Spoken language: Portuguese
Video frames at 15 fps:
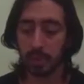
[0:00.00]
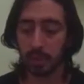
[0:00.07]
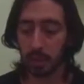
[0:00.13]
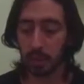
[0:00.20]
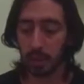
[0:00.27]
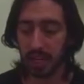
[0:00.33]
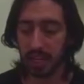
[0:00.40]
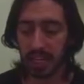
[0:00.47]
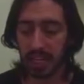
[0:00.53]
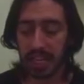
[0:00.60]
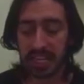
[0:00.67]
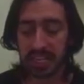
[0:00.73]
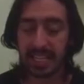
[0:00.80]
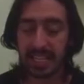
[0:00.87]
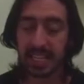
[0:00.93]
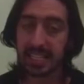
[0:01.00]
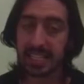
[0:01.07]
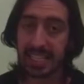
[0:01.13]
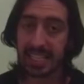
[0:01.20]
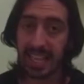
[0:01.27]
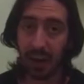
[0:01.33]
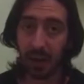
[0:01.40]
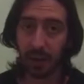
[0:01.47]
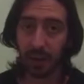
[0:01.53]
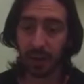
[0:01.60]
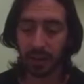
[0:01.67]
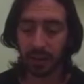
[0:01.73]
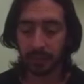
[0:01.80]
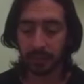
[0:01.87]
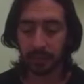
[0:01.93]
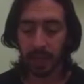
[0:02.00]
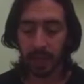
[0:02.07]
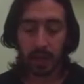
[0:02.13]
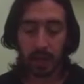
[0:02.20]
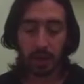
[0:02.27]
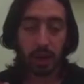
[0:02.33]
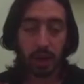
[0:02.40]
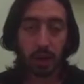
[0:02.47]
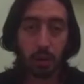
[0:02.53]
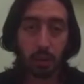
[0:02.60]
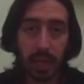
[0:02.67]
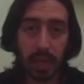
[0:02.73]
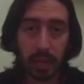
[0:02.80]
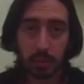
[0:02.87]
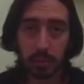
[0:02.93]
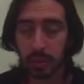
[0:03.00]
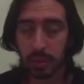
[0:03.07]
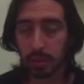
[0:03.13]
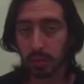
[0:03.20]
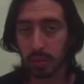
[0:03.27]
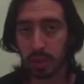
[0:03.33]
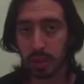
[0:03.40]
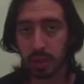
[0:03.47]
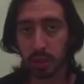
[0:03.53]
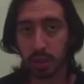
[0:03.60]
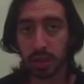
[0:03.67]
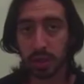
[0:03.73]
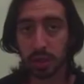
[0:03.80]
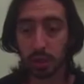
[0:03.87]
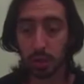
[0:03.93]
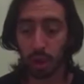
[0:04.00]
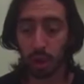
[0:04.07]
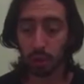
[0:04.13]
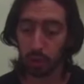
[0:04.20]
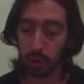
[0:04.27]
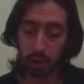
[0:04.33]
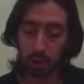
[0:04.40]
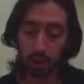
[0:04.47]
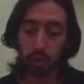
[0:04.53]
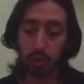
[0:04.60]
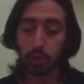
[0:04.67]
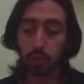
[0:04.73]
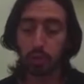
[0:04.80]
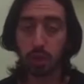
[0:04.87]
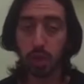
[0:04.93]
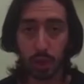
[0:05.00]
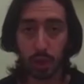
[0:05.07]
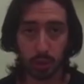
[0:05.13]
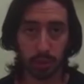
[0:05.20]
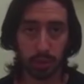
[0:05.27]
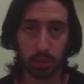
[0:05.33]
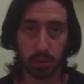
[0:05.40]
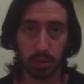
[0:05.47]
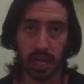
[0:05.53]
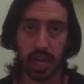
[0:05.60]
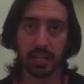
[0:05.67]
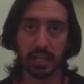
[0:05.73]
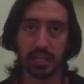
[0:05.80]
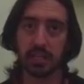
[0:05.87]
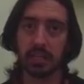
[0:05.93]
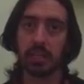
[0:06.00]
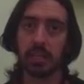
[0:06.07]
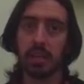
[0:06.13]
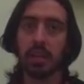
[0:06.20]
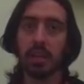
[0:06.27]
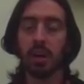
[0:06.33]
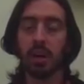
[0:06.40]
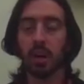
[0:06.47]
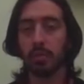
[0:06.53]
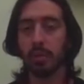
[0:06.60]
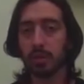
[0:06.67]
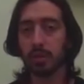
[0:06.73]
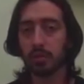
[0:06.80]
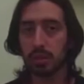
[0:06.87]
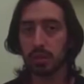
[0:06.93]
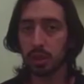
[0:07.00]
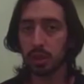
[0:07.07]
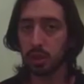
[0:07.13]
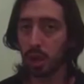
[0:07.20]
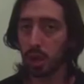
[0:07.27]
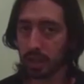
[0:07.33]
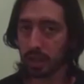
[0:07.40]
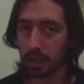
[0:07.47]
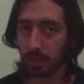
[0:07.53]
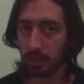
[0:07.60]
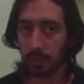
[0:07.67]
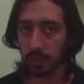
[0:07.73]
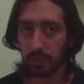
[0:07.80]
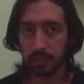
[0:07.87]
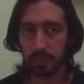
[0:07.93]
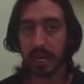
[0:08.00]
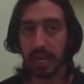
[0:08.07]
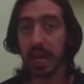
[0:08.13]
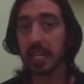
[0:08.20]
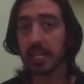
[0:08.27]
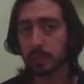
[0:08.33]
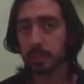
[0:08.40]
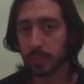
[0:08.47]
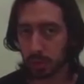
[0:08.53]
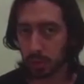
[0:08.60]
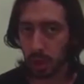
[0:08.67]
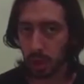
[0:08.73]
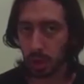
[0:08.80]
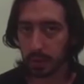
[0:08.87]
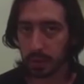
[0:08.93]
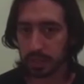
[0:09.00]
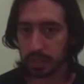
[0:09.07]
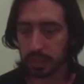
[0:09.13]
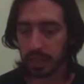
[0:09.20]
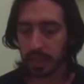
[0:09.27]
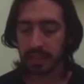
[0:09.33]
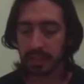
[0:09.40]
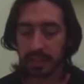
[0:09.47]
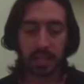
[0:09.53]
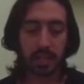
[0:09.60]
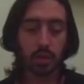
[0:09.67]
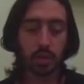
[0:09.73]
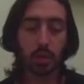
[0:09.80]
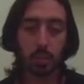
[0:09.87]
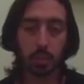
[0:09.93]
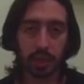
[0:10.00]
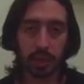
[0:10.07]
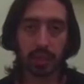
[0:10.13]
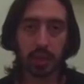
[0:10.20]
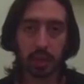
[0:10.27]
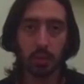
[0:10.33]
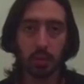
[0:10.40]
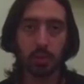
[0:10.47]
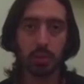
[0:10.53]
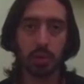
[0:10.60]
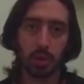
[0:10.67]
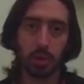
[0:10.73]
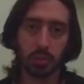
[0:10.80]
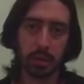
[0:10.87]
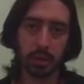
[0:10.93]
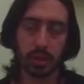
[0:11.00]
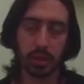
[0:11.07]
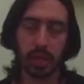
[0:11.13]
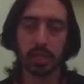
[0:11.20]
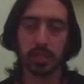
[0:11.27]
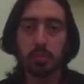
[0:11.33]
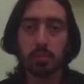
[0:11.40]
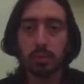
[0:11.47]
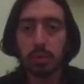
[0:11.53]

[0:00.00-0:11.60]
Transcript: é, você anda com os personagens, você não explora, você passa, espera passar a rodada até voltar na, na rodada do guerreiro ou da ranger para você explorar. Só que